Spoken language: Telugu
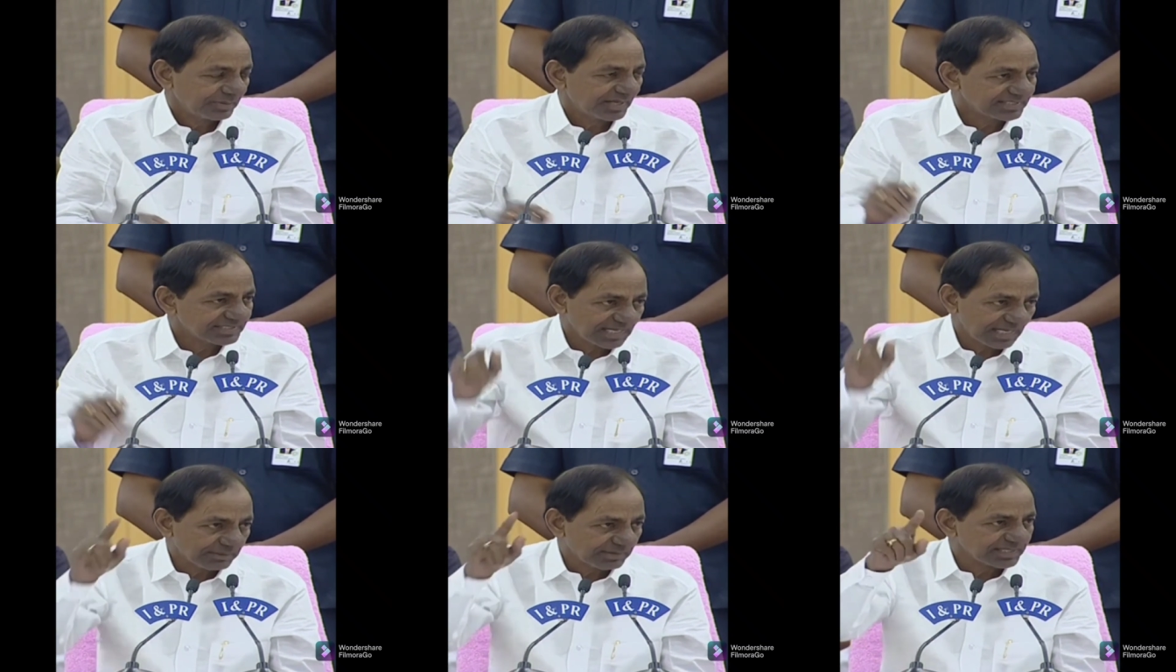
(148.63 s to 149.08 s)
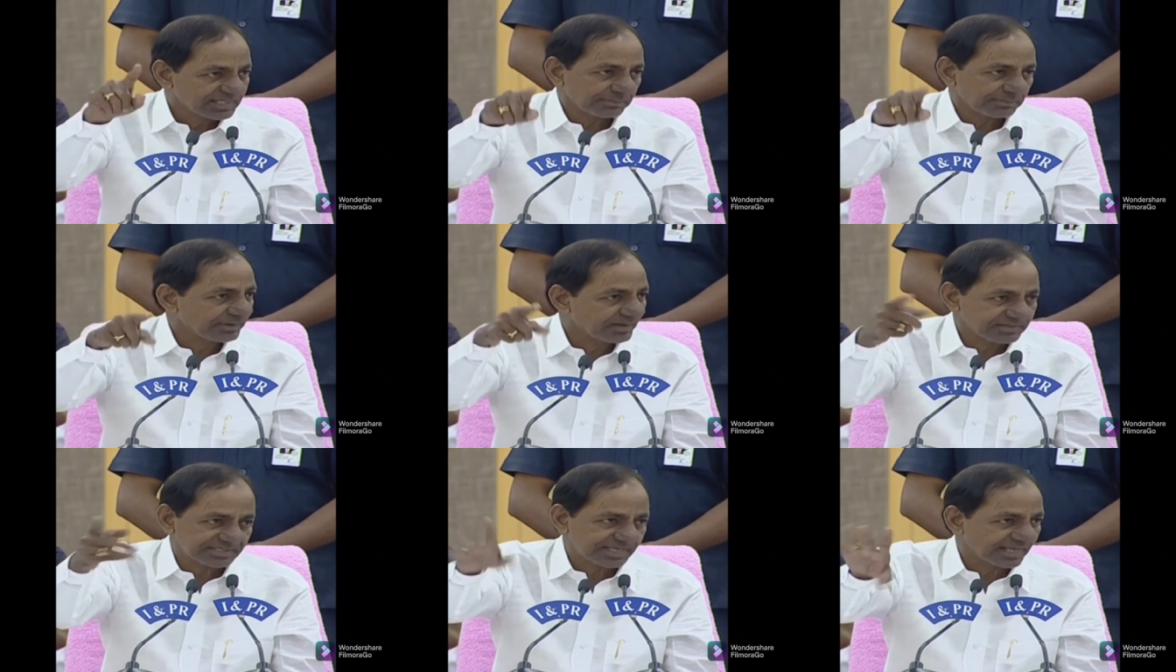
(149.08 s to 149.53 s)
పంజాబ్లో
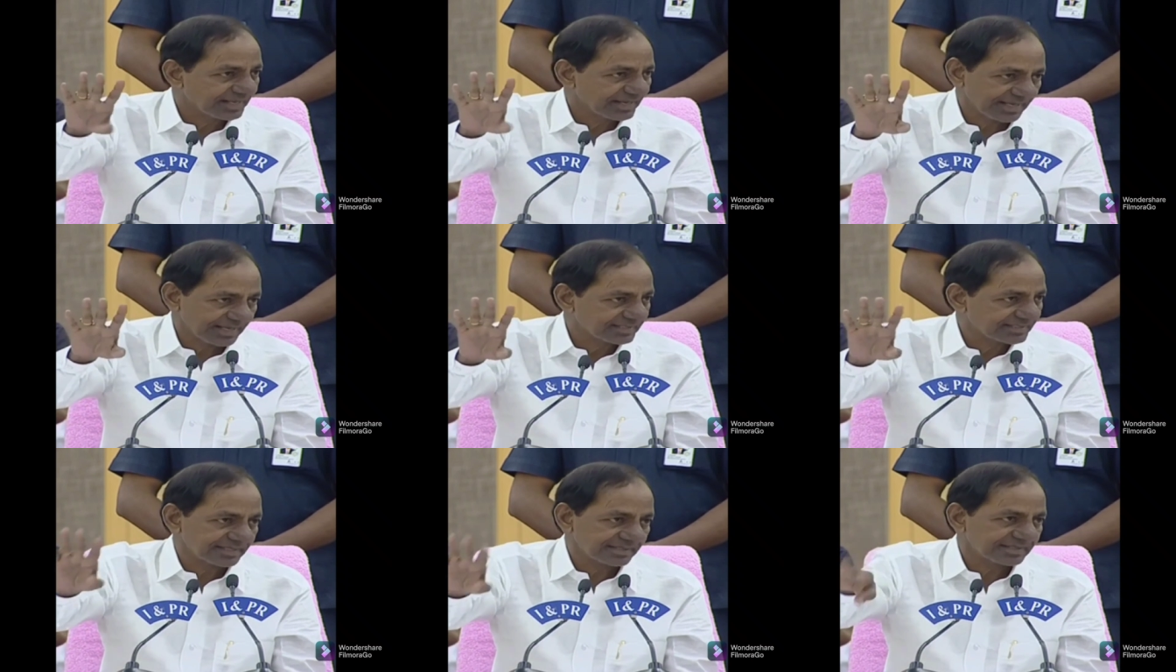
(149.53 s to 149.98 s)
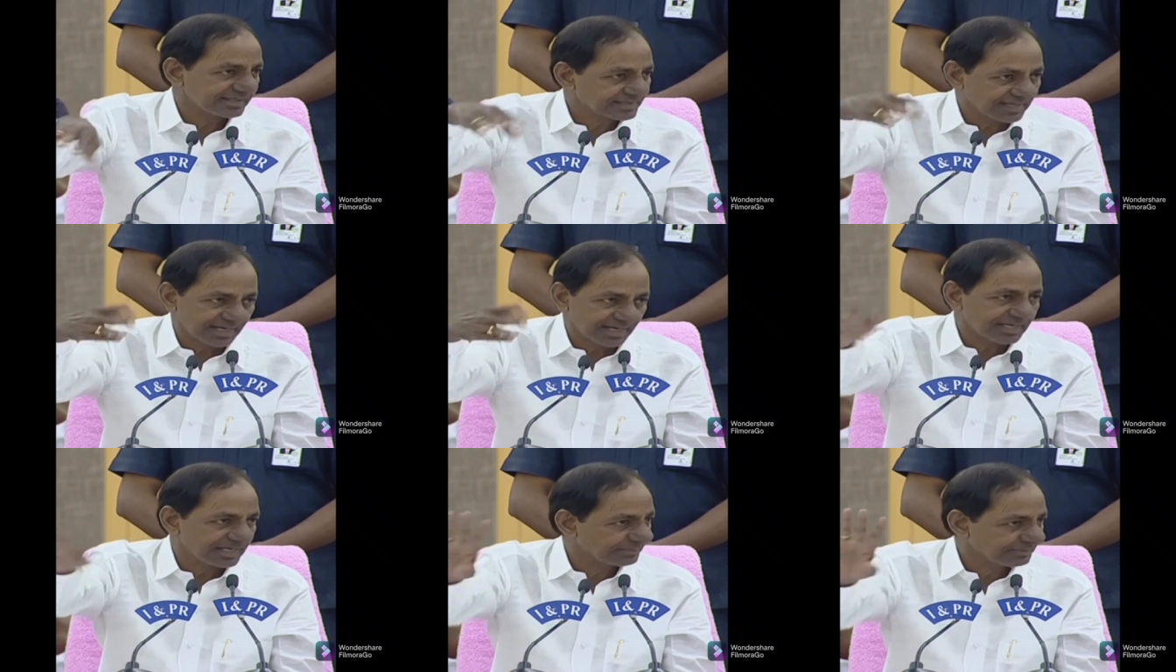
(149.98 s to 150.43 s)
చెప్పిన చేయలే
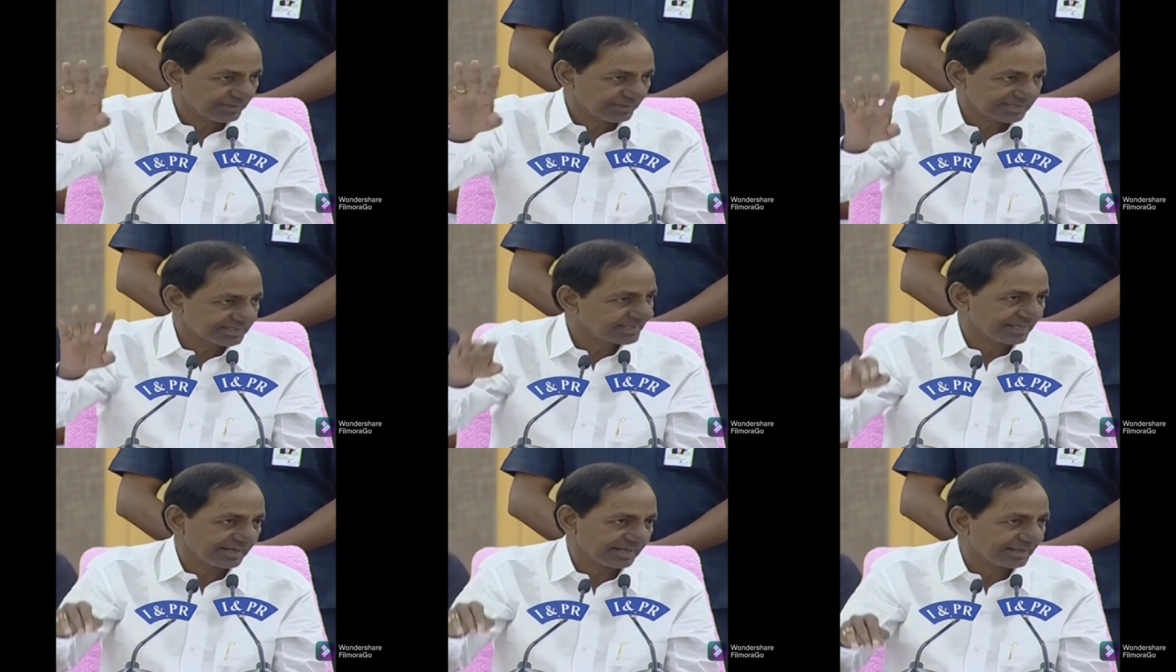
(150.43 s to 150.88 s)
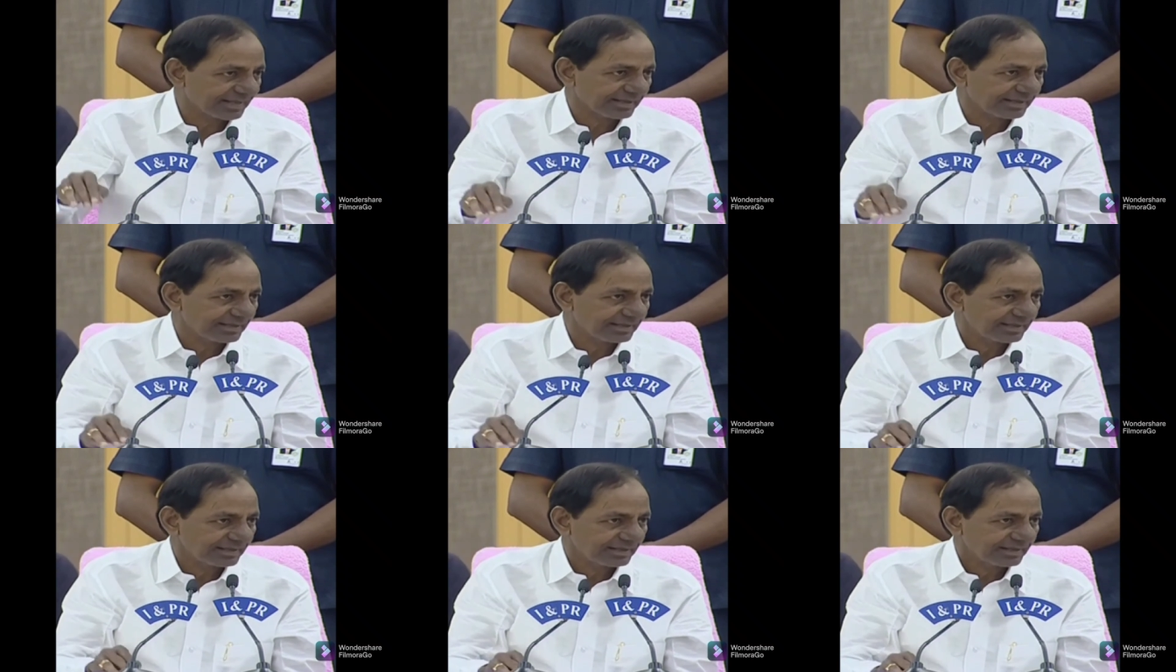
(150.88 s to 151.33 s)
ఛత్తీస్గఢ్లో చెప్పిన చేయలే
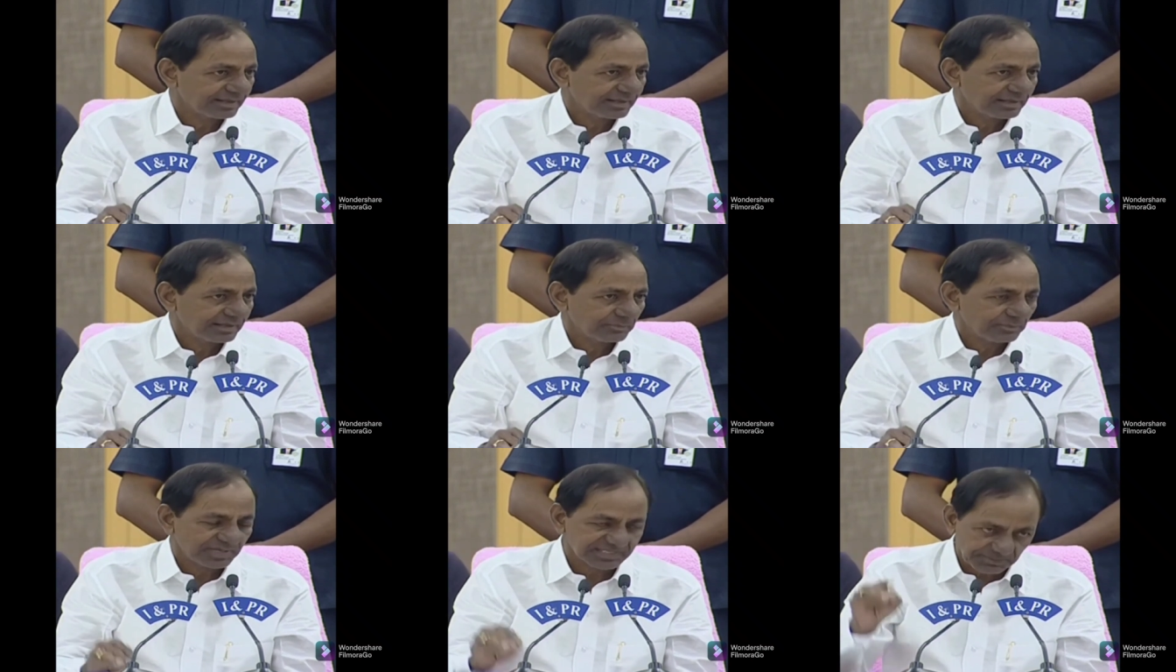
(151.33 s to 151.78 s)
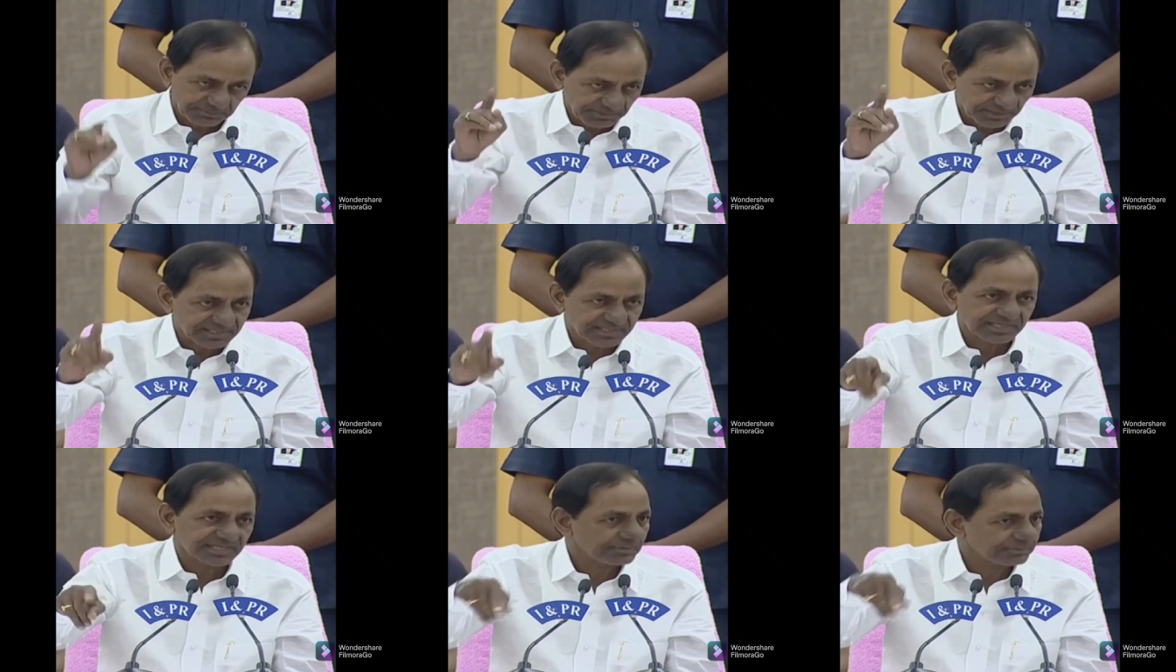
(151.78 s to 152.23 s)

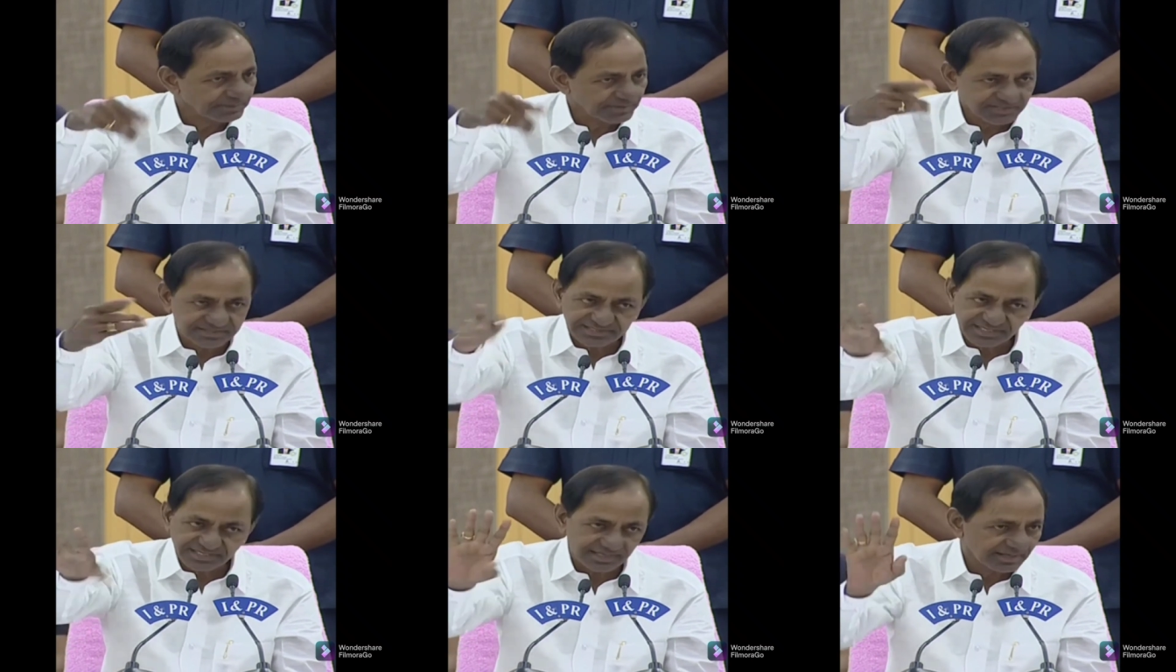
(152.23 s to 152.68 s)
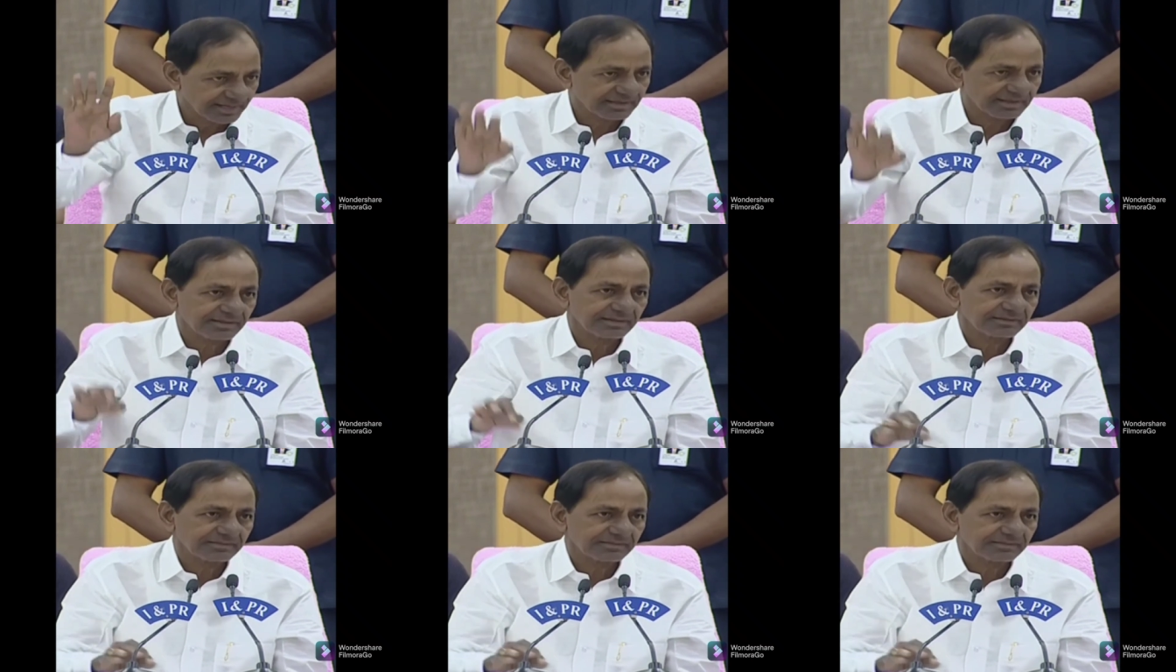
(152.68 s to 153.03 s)
మధ్యప్రదేశ్లో చెప్పిన చేయలే